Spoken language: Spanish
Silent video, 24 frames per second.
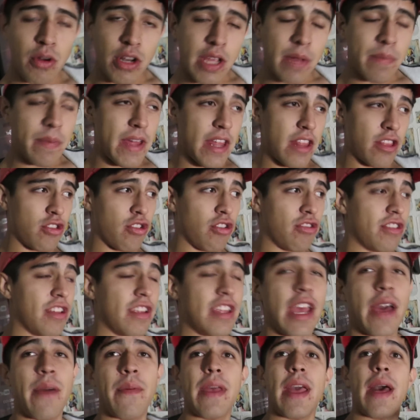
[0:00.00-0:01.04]
porque para entonces
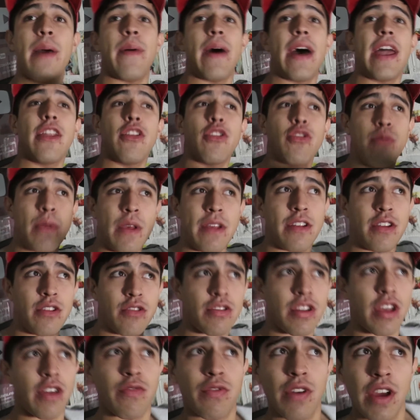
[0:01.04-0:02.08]
ya había varios
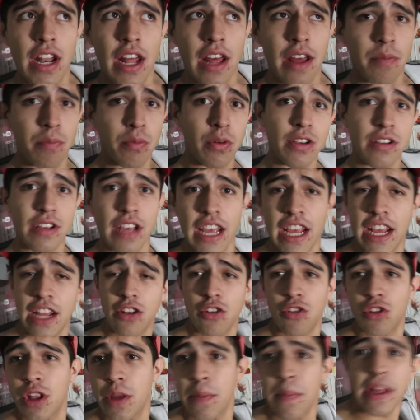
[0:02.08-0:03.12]
vecinos afuera, pues ahí,
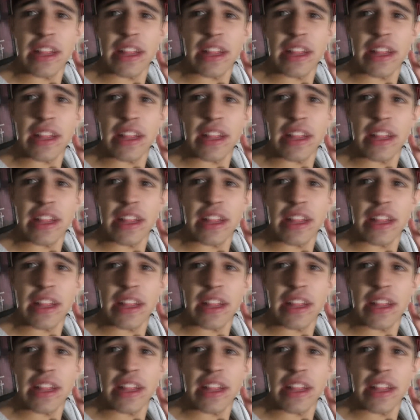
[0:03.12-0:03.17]
¿no? De